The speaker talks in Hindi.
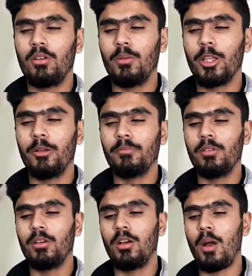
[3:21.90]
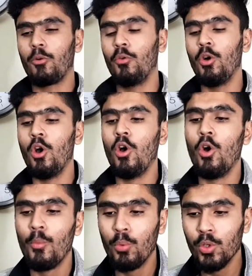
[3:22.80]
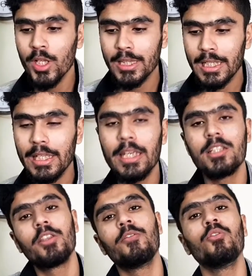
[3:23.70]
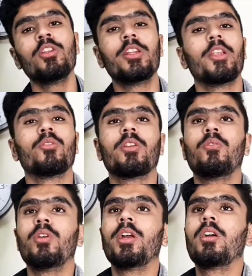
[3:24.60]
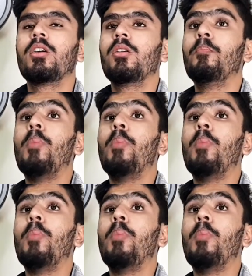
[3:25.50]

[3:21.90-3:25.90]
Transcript: मतलब आपको पूरे तरीके से रिव्यू नहीं दे रहे होते वो एक